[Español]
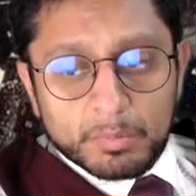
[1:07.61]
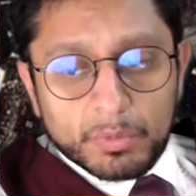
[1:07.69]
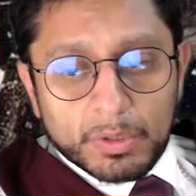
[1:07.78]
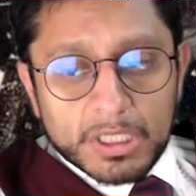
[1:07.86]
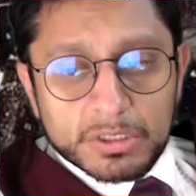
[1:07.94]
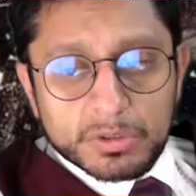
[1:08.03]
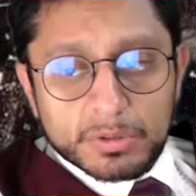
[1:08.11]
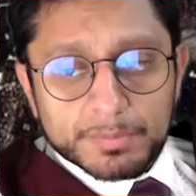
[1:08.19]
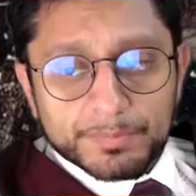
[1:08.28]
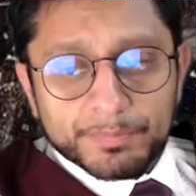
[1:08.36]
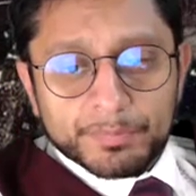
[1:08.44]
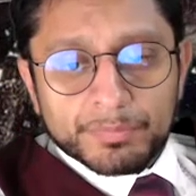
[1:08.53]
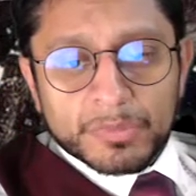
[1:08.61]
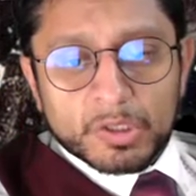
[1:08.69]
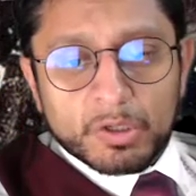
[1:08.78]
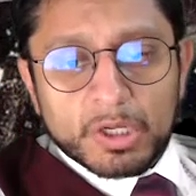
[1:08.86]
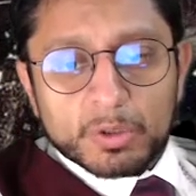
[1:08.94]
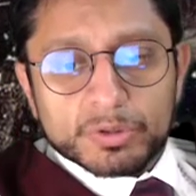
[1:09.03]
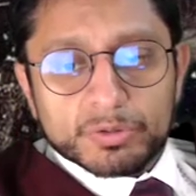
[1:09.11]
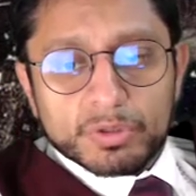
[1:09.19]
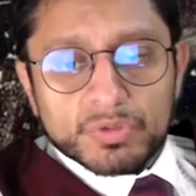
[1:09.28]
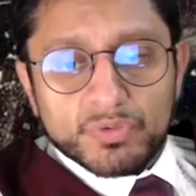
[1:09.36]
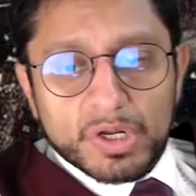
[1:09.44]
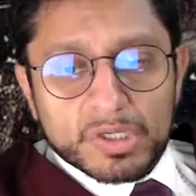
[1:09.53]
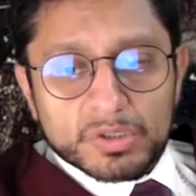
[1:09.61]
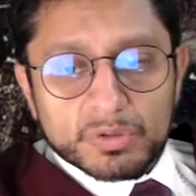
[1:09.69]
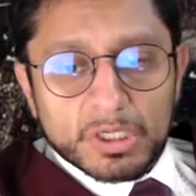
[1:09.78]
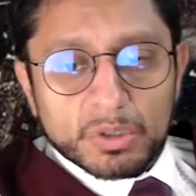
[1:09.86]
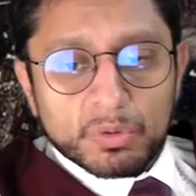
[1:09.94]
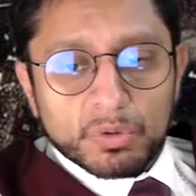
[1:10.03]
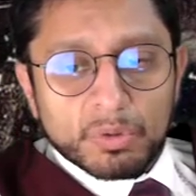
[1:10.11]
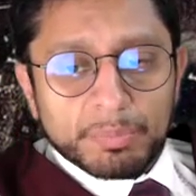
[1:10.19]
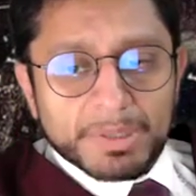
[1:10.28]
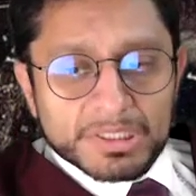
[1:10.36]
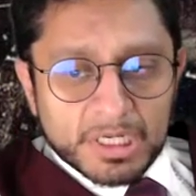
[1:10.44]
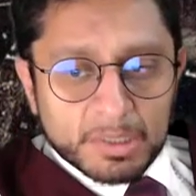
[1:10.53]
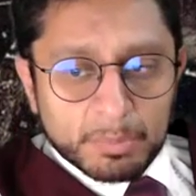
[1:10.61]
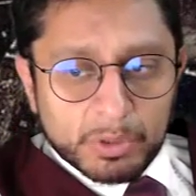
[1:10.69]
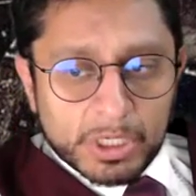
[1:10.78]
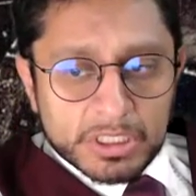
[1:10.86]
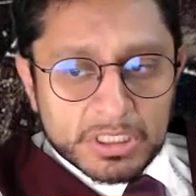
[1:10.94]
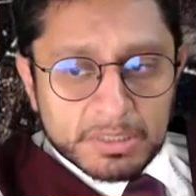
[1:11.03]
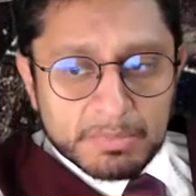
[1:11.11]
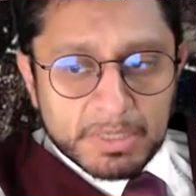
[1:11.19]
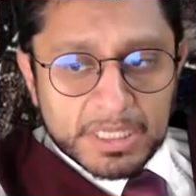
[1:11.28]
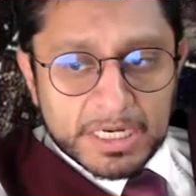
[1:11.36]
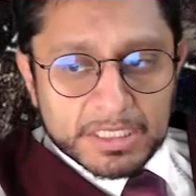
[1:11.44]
Por eso, no le costó esfuerzo alguno pasar por encima de